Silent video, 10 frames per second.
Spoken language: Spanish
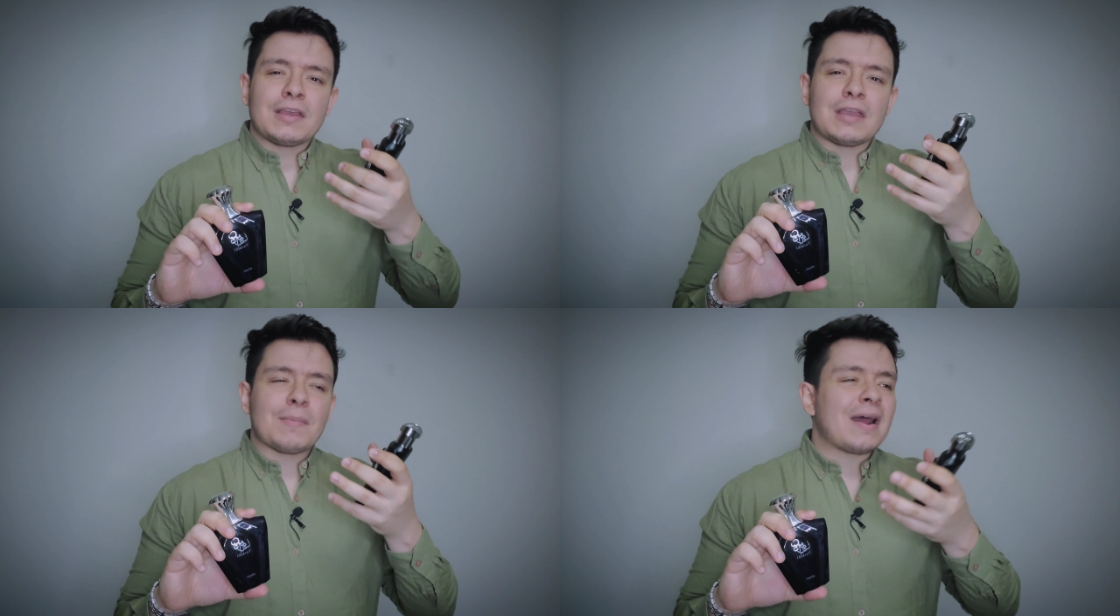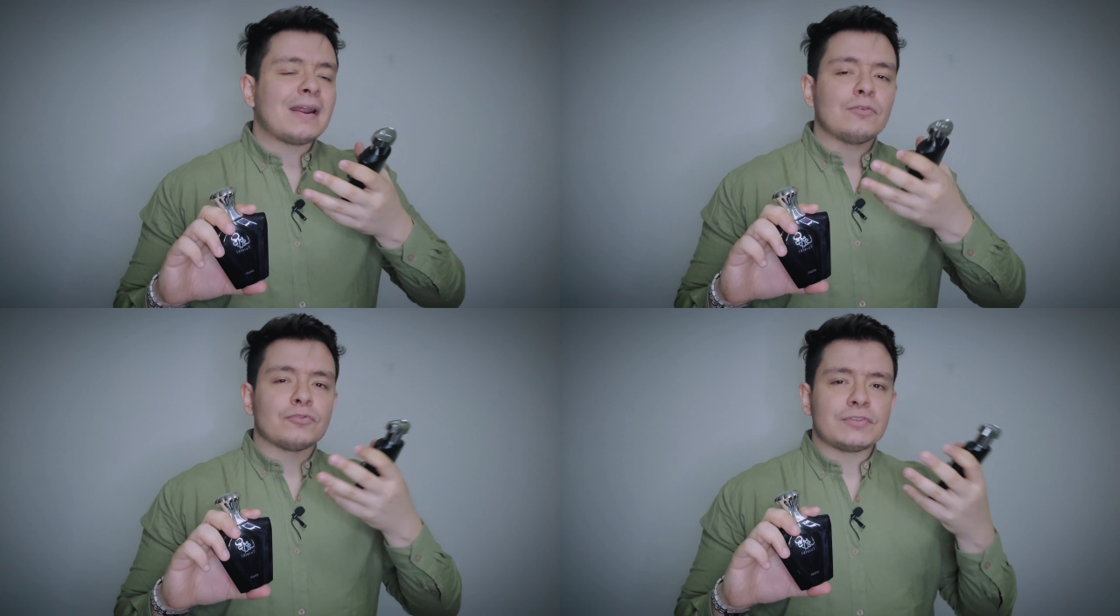y más
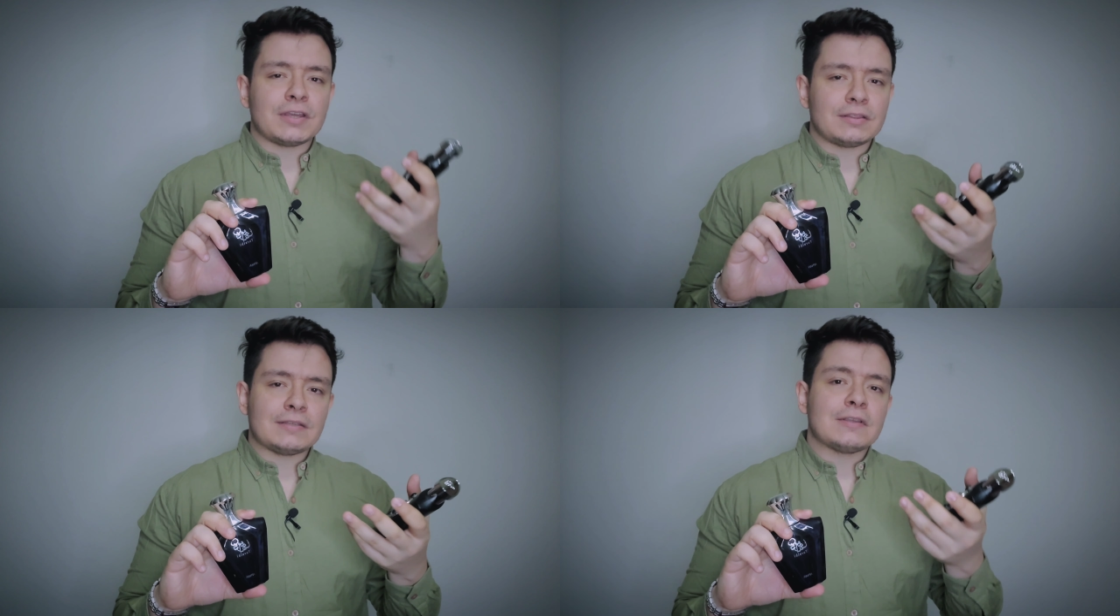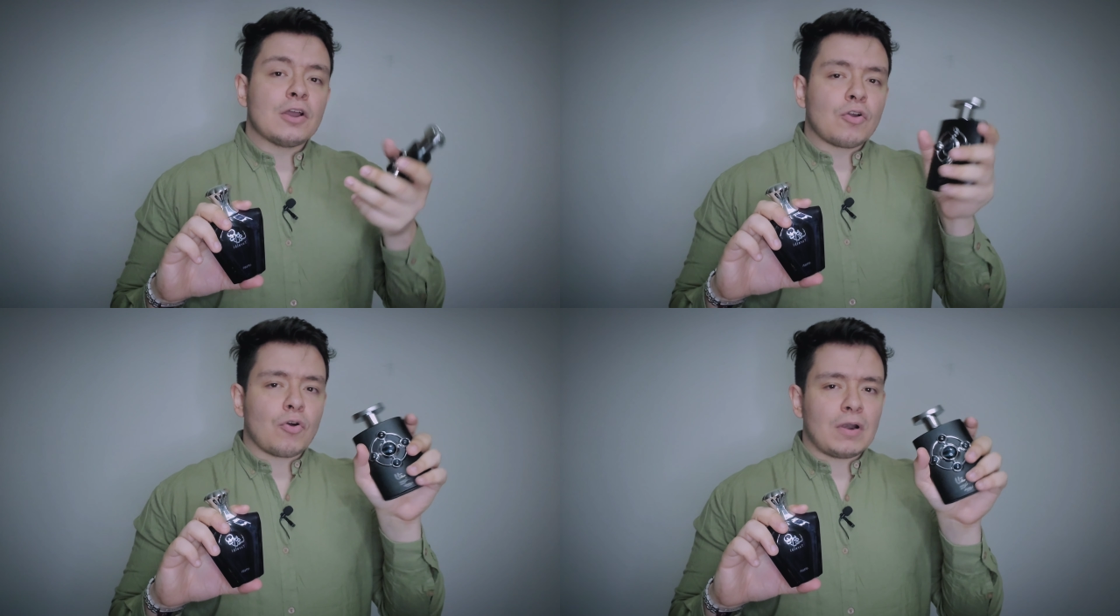relucientes,
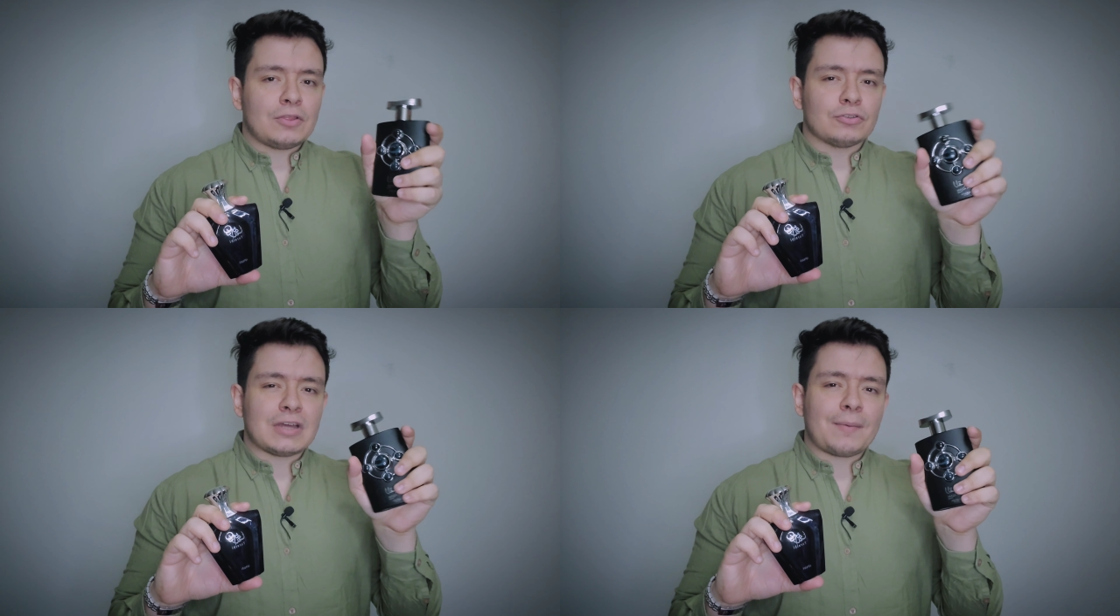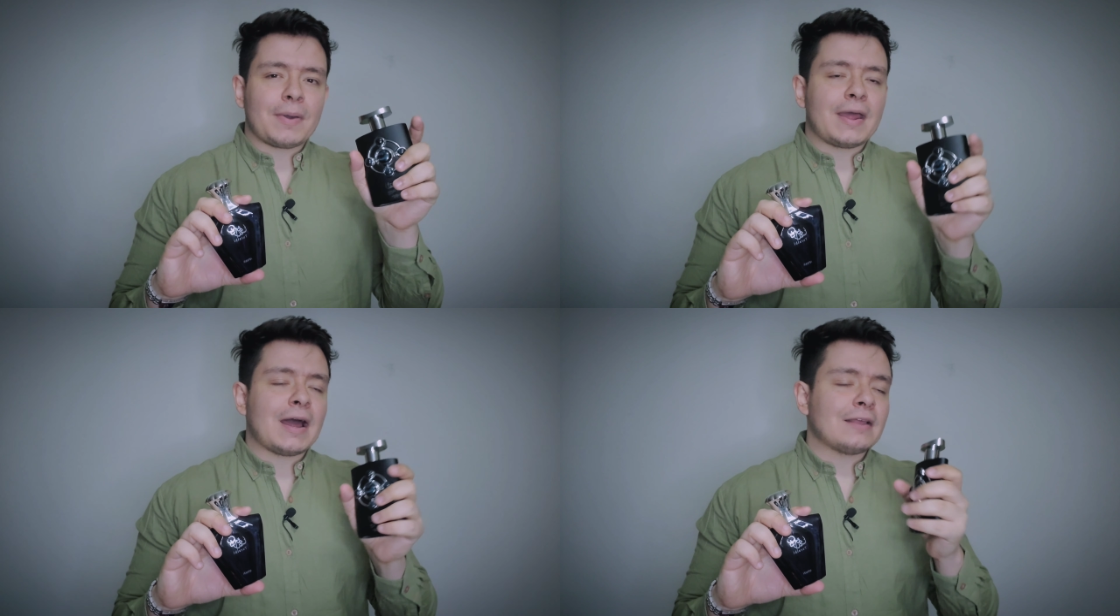con las notas
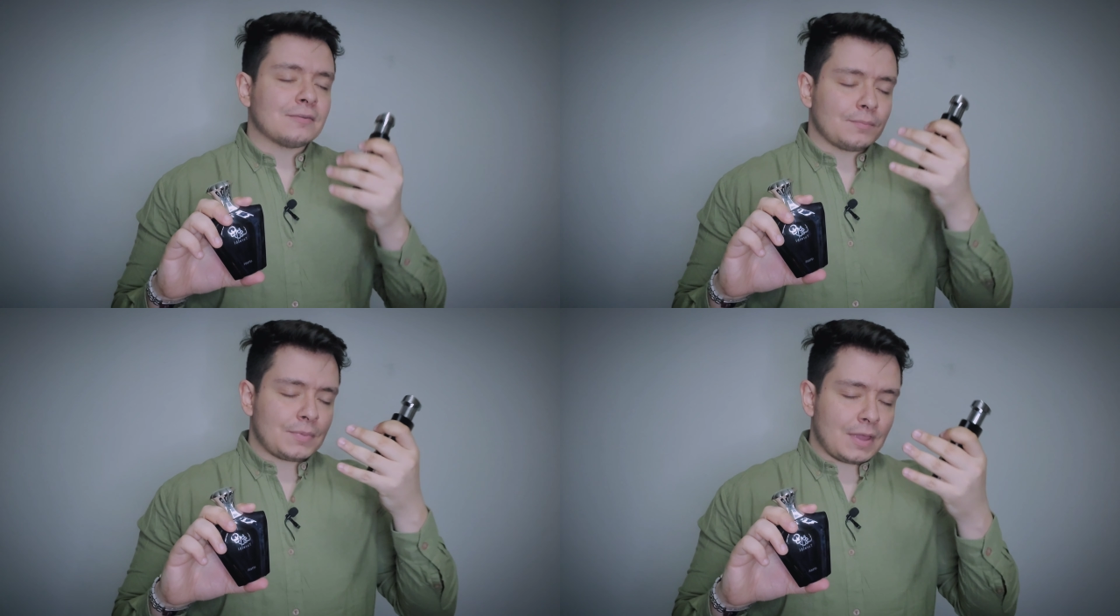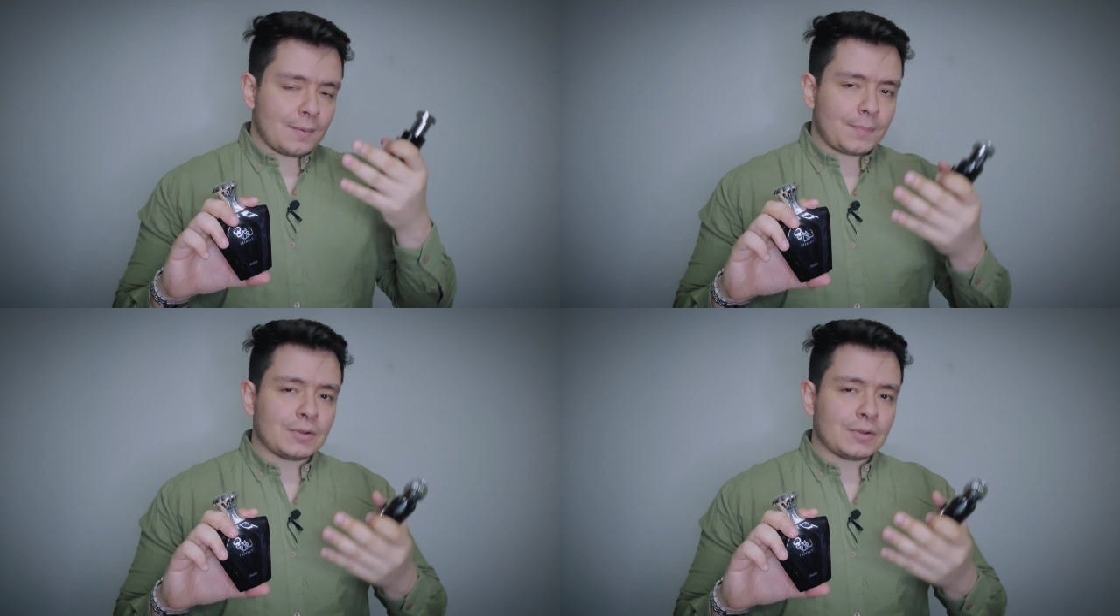amaderadas bien